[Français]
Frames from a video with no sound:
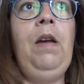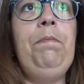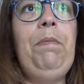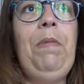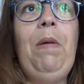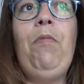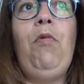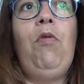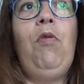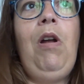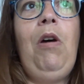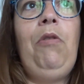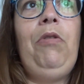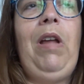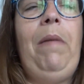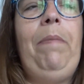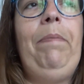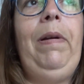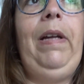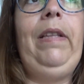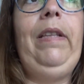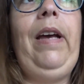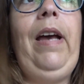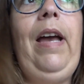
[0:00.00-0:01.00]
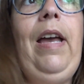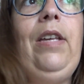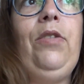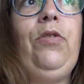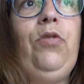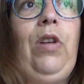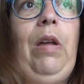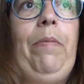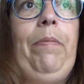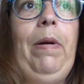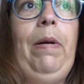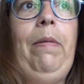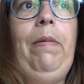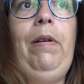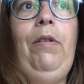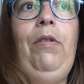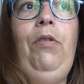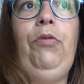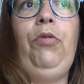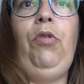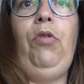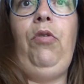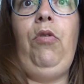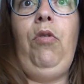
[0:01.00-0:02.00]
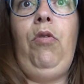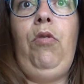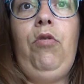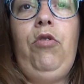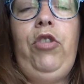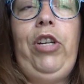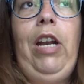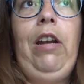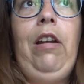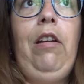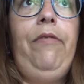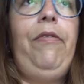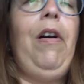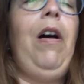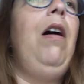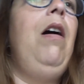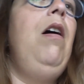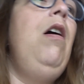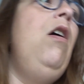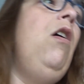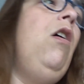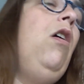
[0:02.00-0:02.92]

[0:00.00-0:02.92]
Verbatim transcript: Mais bon, là, on a plein de restes, on a pas mal de trucs au congèle. Enfin,